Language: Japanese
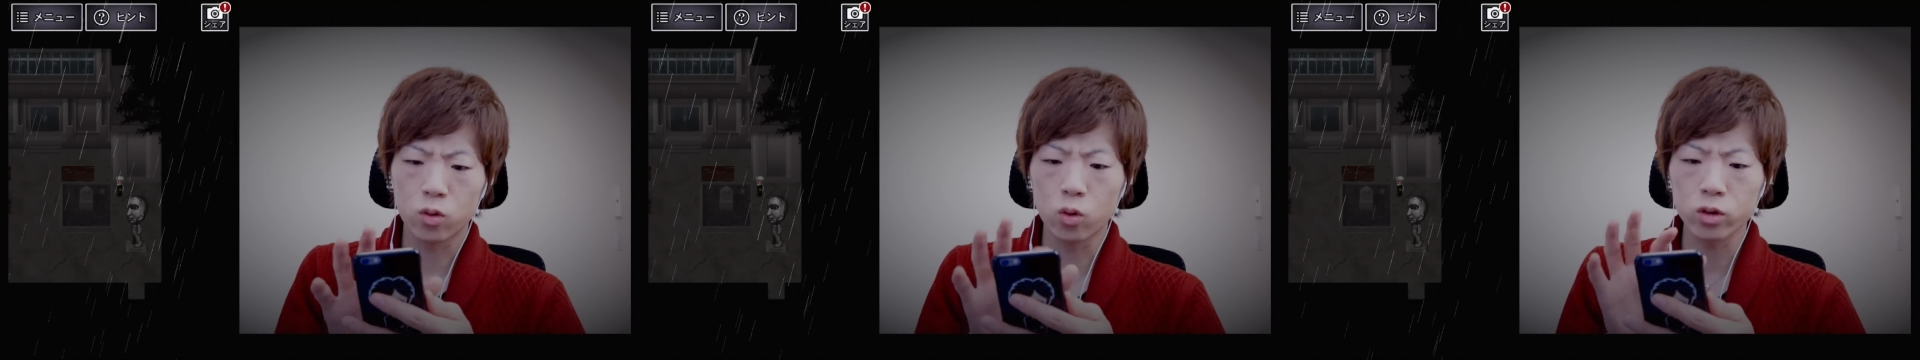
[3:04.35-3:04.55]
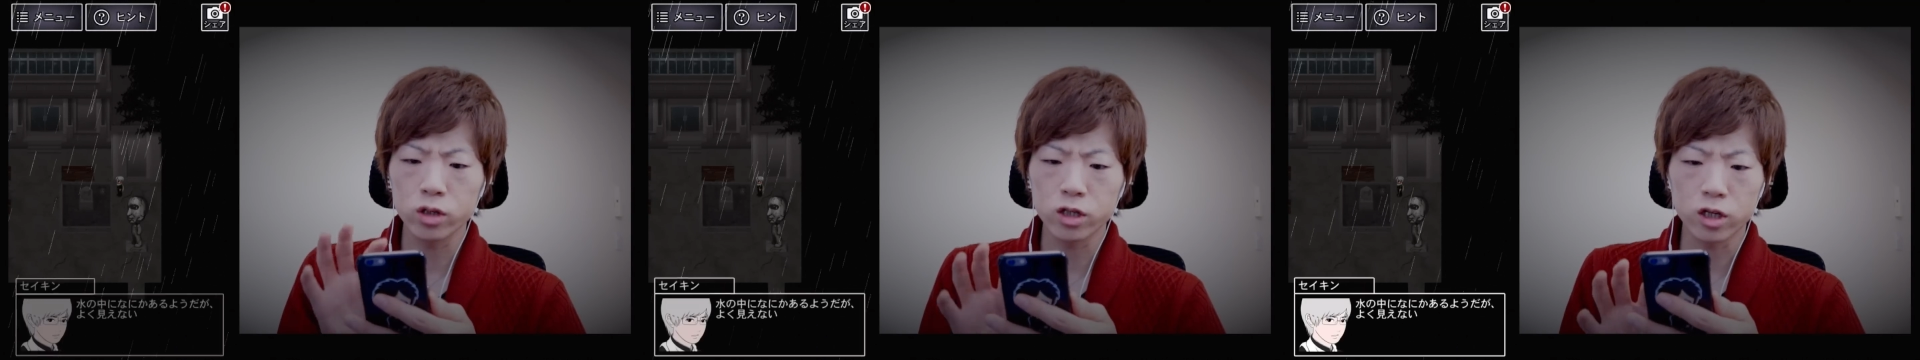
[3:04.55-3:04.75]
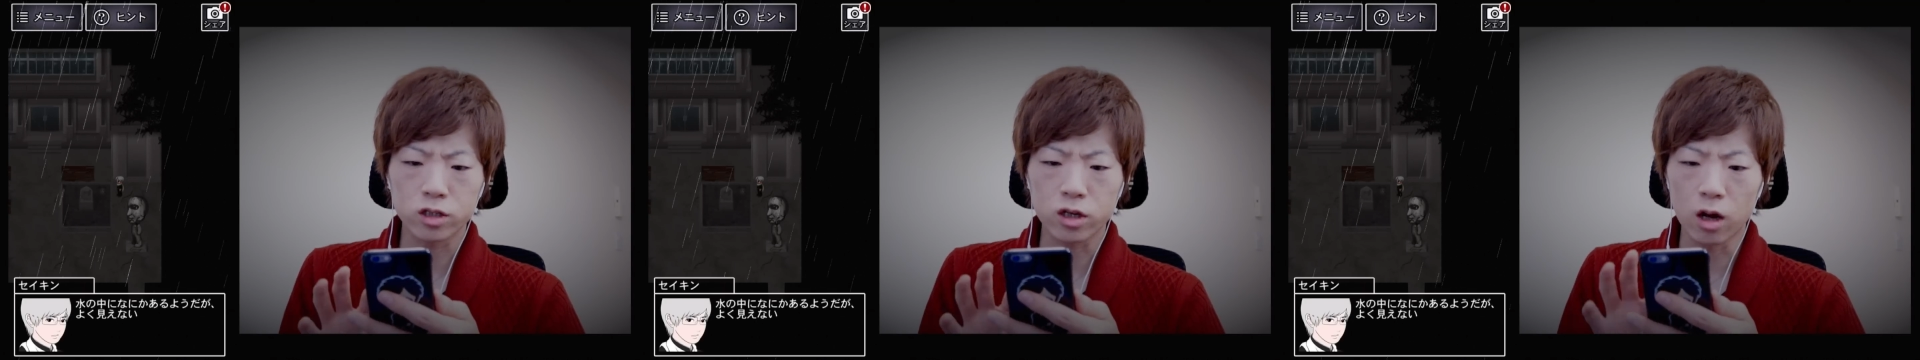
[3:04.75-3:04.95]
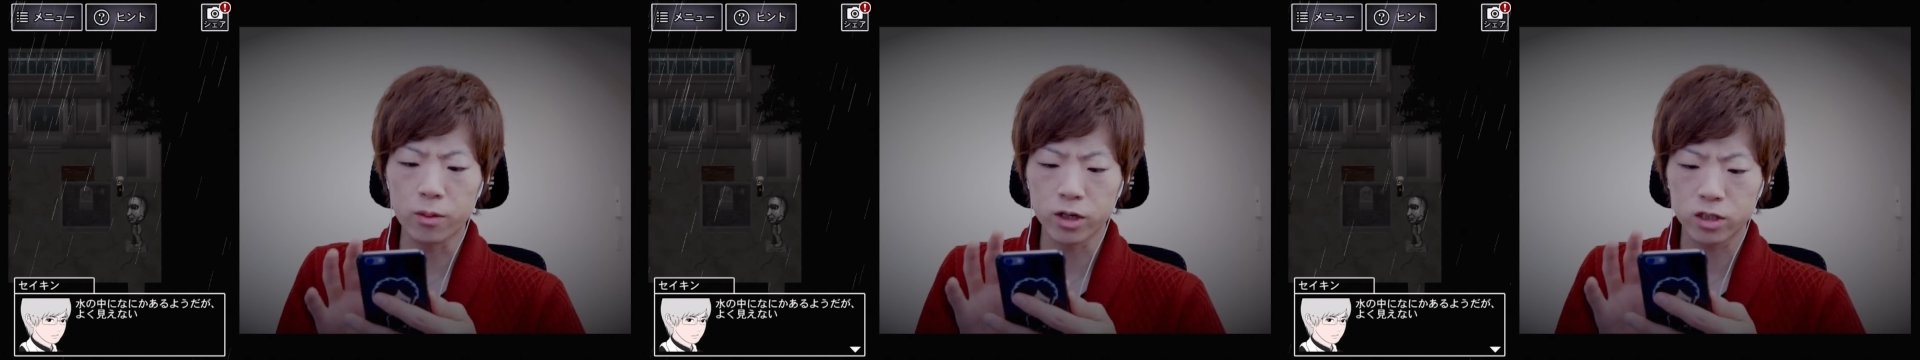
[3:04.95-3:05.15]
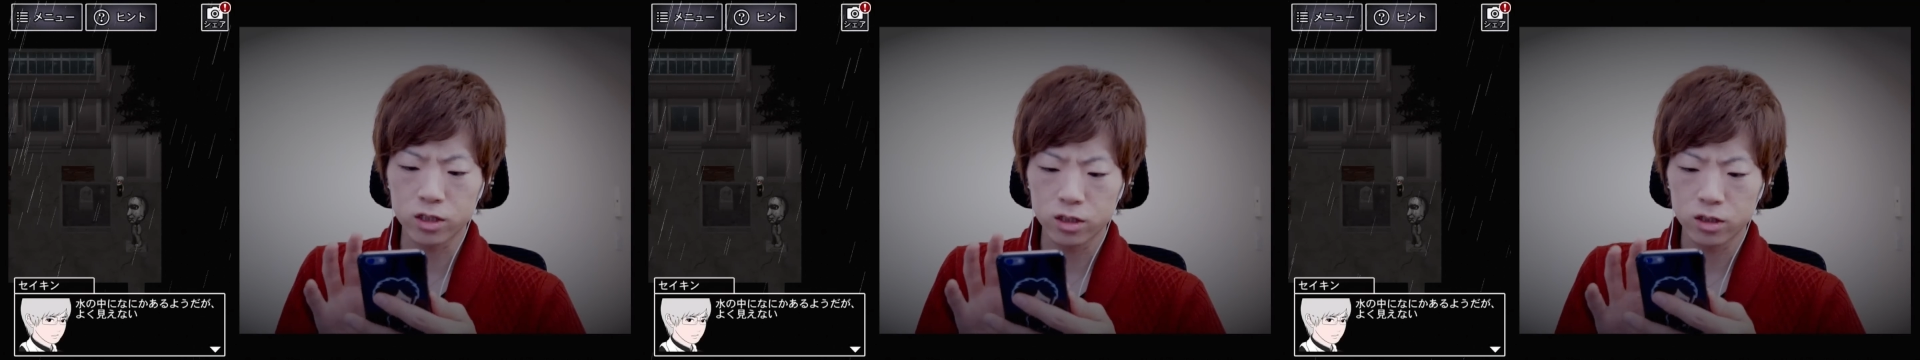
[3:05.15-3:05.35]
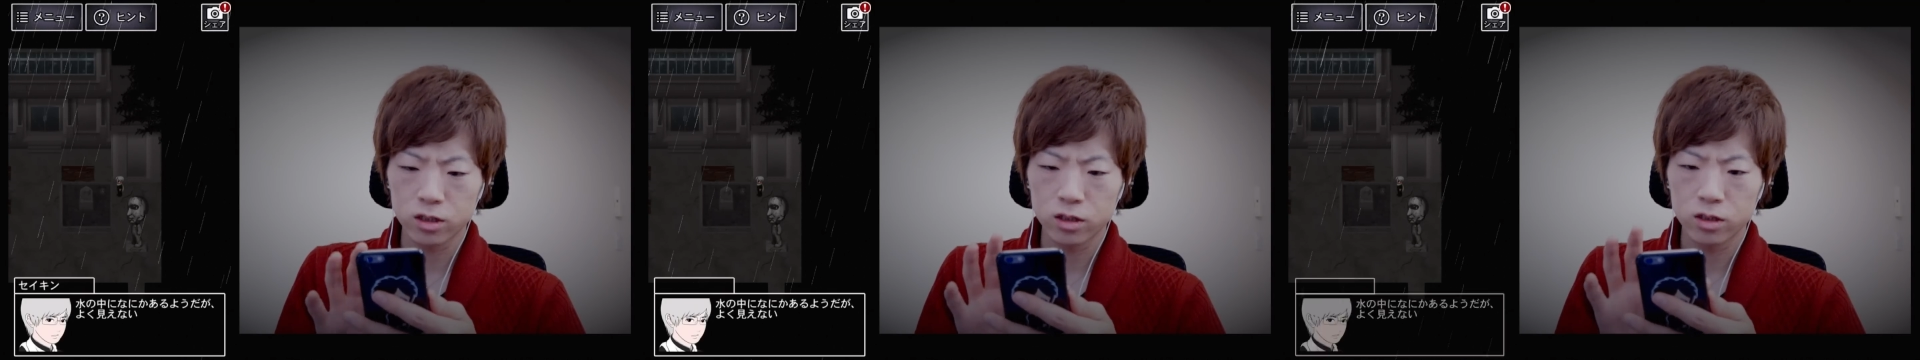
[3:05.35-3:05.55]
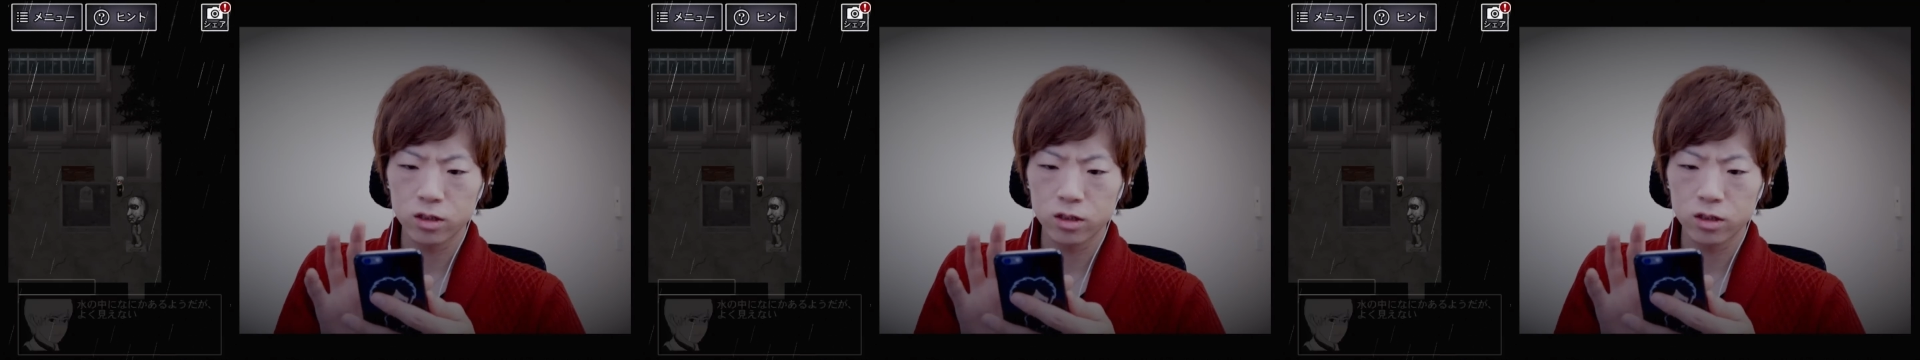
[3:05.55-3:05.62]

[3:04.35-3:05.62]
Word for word: ここでじゃあ使います